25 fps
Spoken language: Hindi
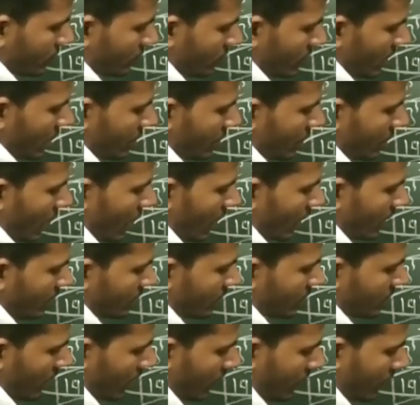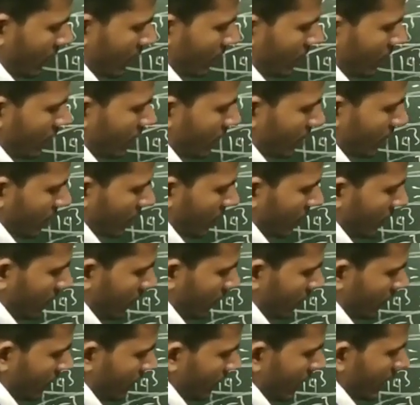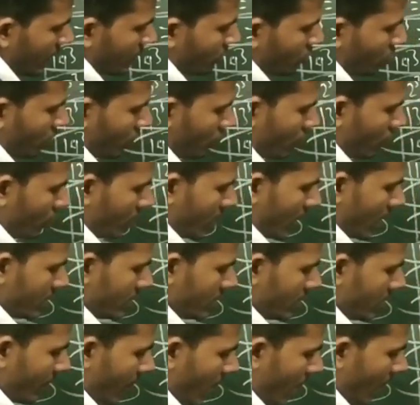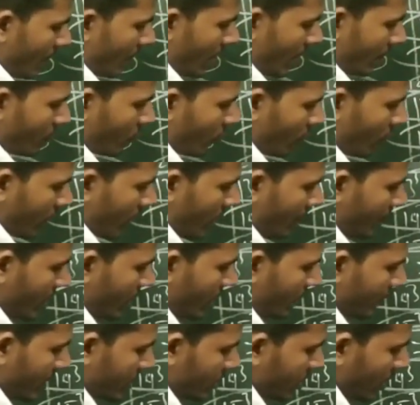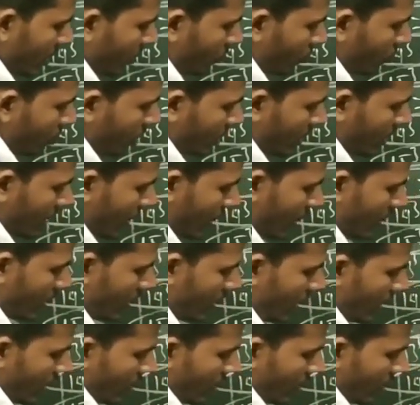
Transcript: तैतालीस का घन ये दोनों का जवाब आपको कमेंट में जरूर देना है